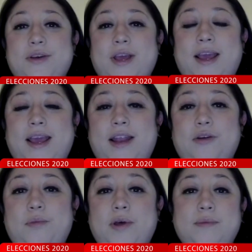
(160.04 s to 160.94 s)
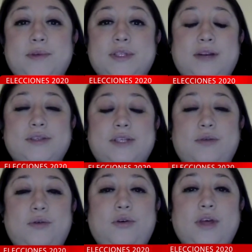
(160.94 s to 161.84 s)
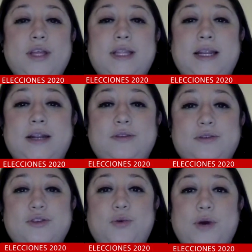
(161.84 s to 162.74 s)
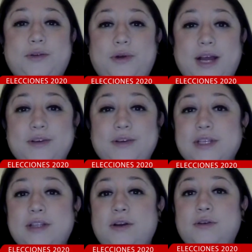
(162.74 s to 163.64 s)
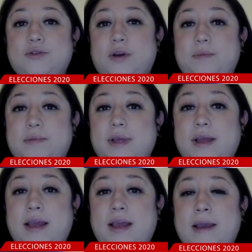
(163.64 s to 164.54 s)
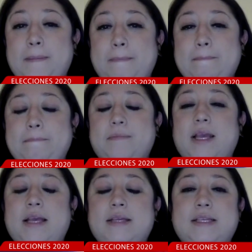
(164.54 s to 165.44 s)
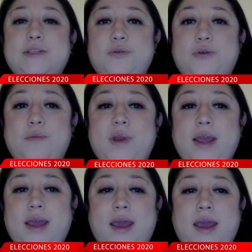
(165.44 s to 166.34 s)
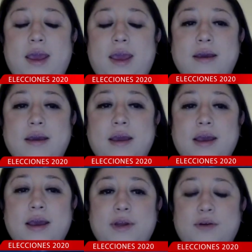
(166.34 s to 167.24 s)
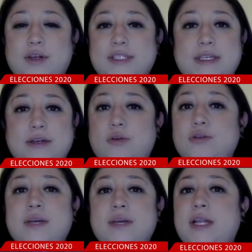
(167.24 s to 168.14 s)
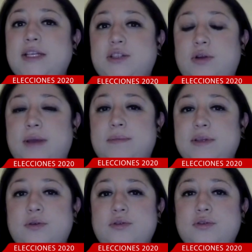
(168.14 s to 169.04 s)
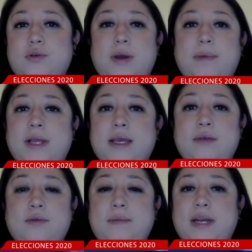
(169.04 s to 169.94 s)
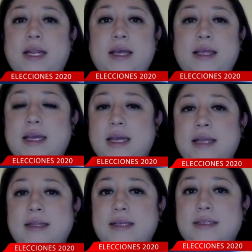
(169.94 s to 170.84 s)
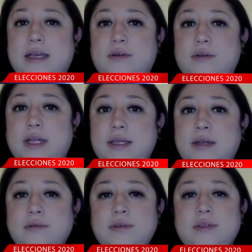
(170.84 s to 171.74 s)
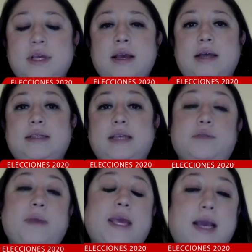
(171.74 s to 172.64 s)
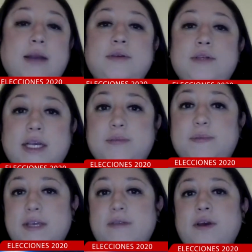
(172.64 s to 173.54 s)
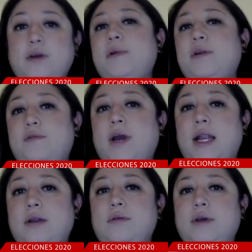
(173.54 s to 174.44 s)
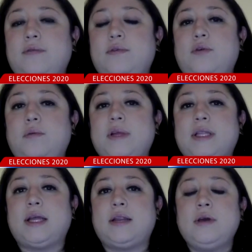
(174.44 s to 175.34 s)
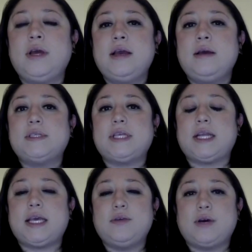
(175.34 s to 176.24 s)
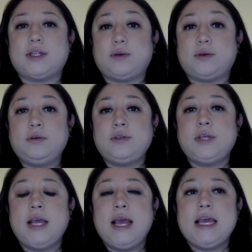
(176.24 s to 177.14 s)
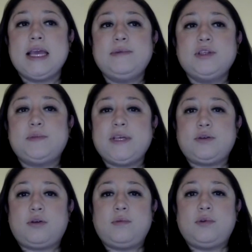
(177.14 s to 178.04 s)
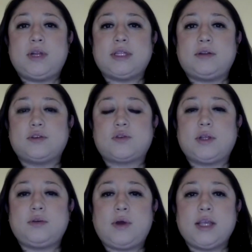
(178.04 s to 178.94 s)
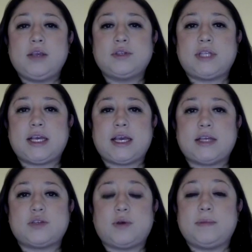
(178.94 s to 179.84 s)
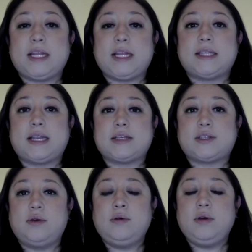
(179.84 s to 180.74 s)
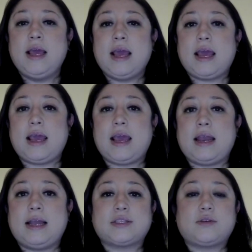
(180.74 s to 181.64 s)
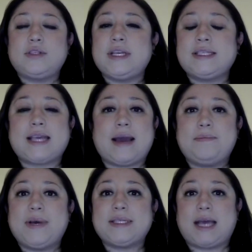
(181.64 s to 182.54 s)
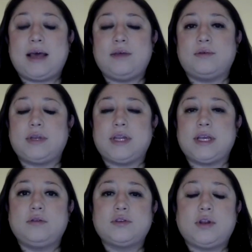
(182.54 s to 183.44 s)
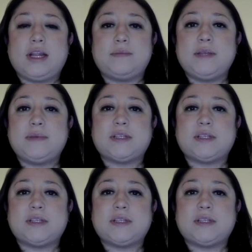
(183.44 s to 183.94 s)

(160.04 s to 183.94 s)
de que no podemos darnos el lujo de tener otros cuatro años de Donald Trump. Eh, este es un hombre que, que, bueno, conocemos la historia. Empezó su campaña de una manera denigrante hacia los latinos los mexicanos en específico, pero fue algo que fue un comentario pues dirigido a todos. Y hemos visto cómo durante los cuatro años de su administración, eh, las cosas que han pasado, incluso las mismas